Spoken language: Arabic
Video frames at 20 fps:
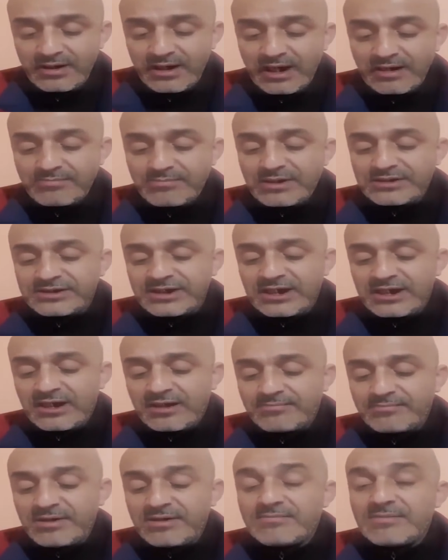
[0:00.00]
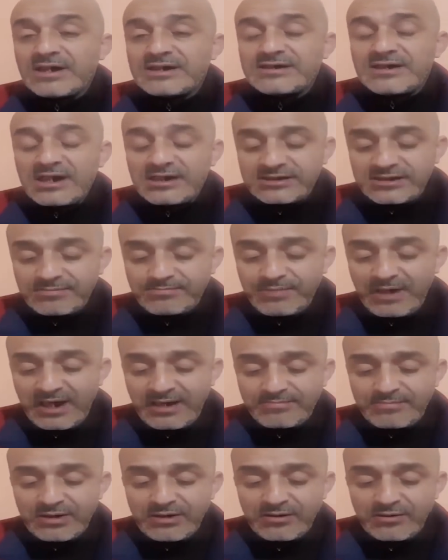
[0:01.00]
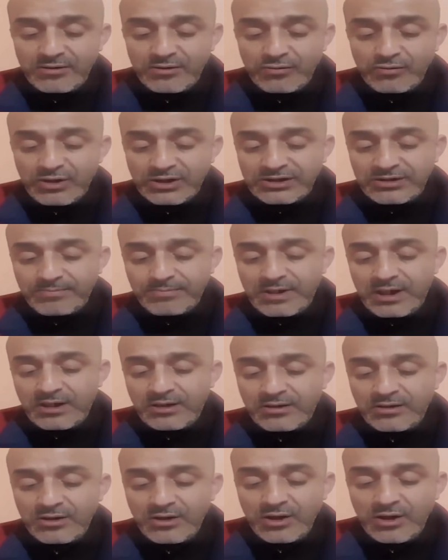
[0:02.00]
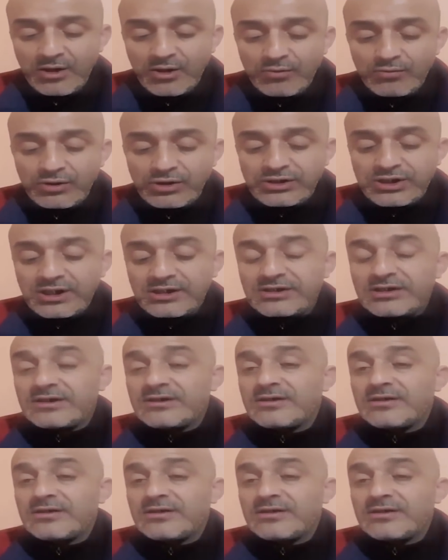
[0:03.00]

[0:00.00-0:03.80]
المنطقة من مناصب عمل وتبقى وجهة